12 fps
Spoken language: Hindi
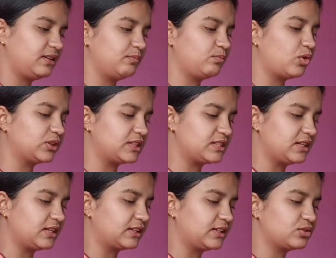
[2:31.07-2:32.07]
बहुत अच्छा
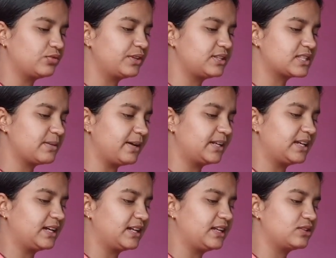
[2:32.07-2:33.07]
लगता है इसको फिर इसके बाद क्या
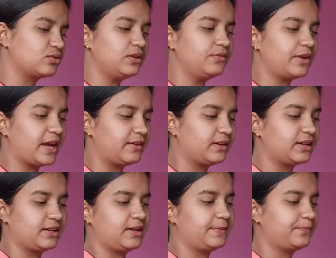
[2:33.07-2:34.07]
करना है इसको ना फ्राई
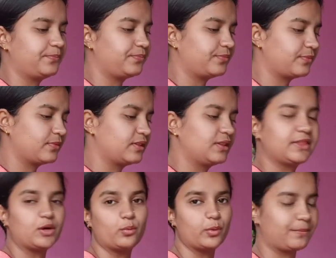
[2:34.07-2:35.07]
करना है
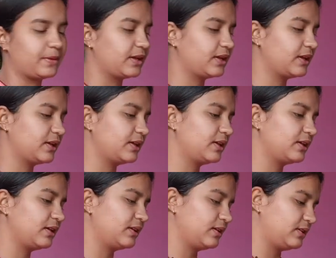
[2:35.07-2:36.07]
तवे में
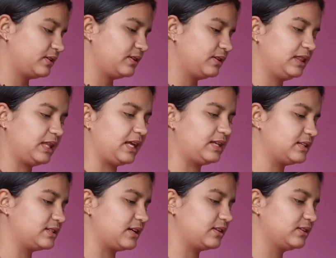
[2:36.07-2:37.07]
तेल के
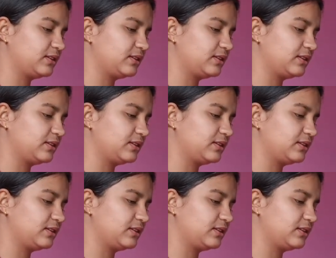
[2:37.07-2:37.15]
साथ